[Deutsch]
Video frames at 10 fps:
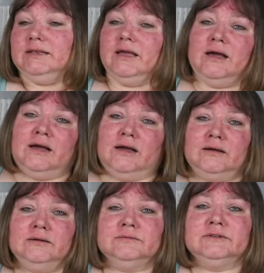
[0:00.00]
Ja,
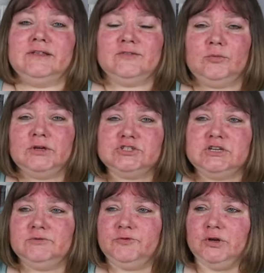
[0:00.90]
der Sommer
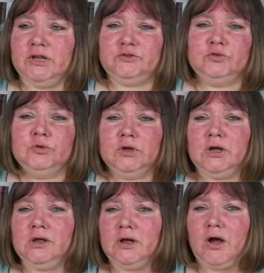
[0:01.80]
steht vor der Tür,
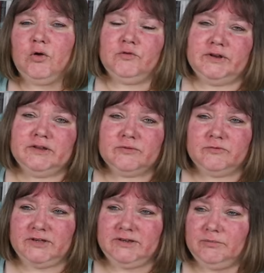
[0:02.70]
auch wenn
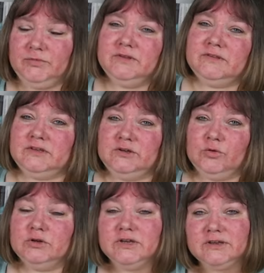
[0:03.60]
es wettermäßig
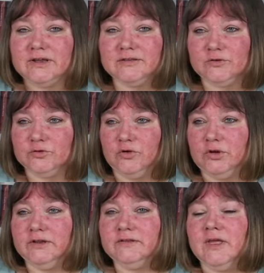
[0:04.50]
noch nicht ganz so
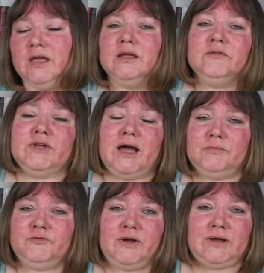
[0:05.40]
toll ist. Wir
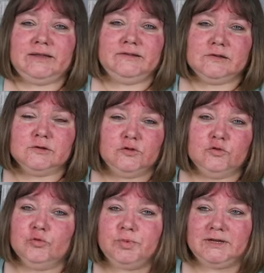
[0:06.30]
haben vereinzelt
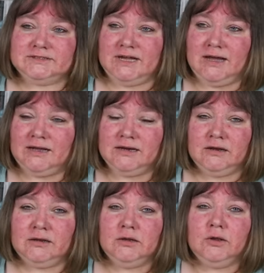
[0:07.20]
super
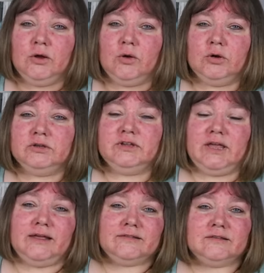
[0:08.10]
Tage und die
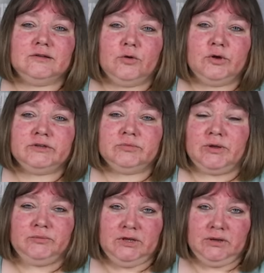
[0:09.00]
ersten Leute
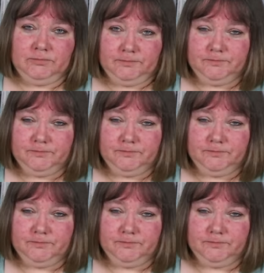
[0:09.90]
bei mir